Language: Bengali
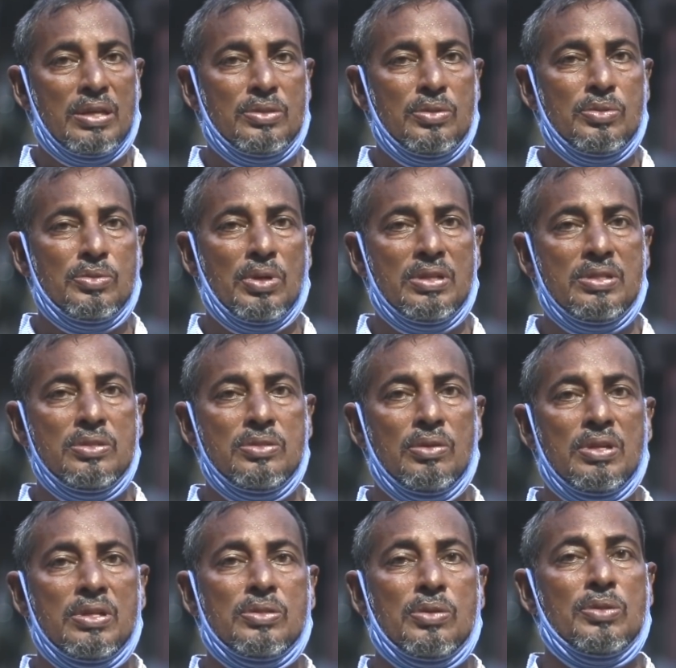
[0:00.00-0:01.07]
একশো চুরাশি
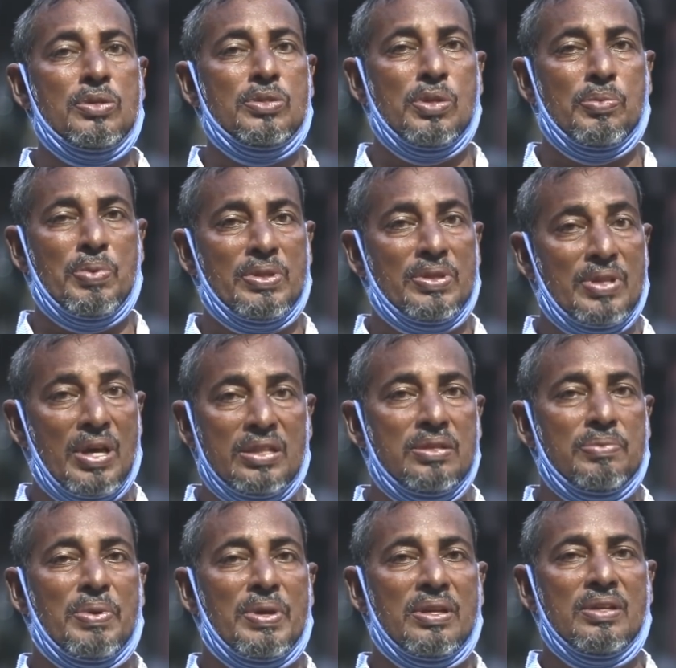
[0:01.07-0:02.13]
জনের সদস্যপদ না
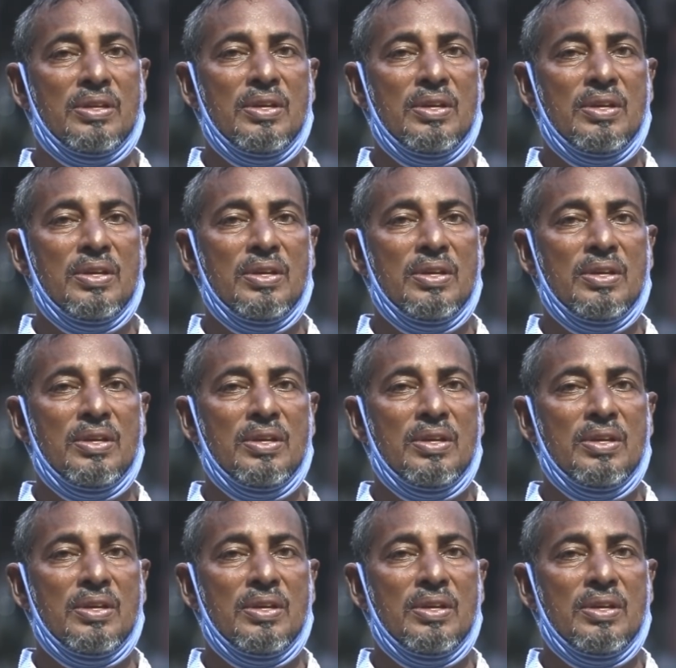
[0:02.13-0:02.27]
দিবে